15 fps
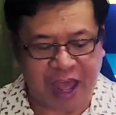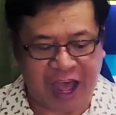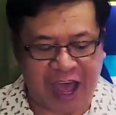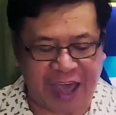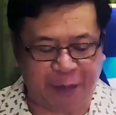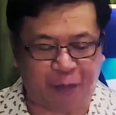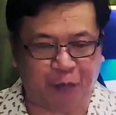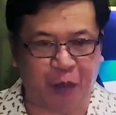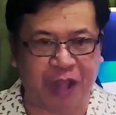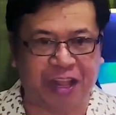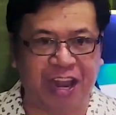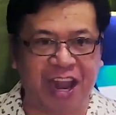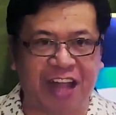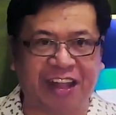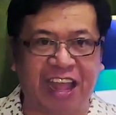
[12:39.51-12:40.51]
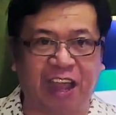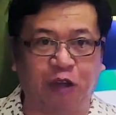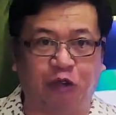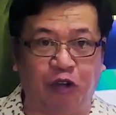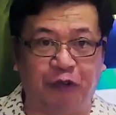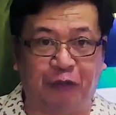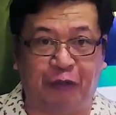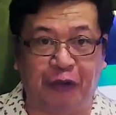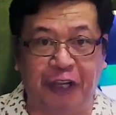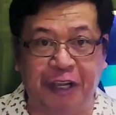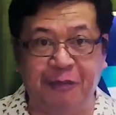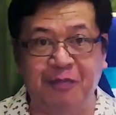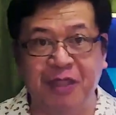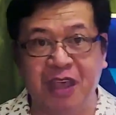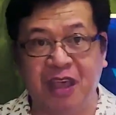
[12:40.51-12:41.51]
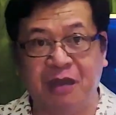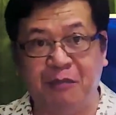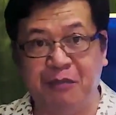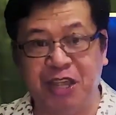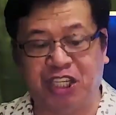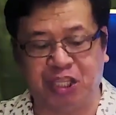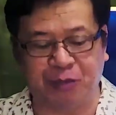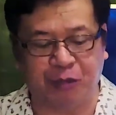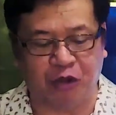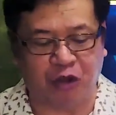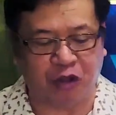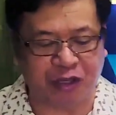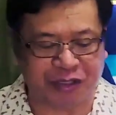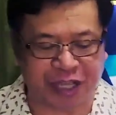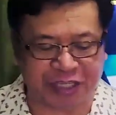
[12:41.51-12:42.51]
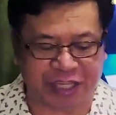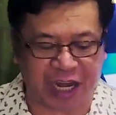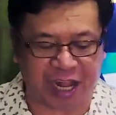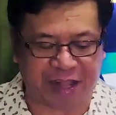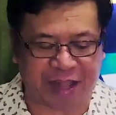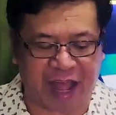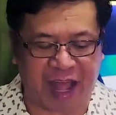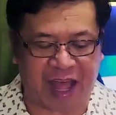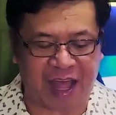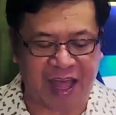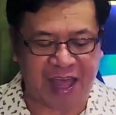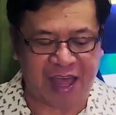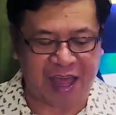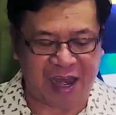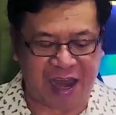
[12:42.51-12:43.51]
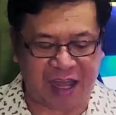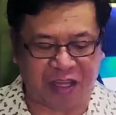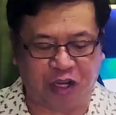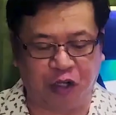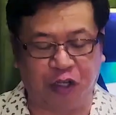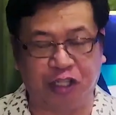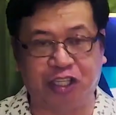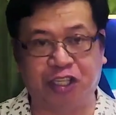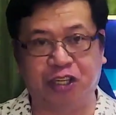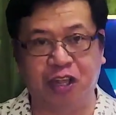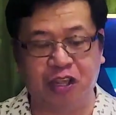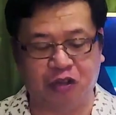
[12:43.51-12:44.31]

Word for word: ay pwede natin i-confirm mismo sa salita ng Diyos.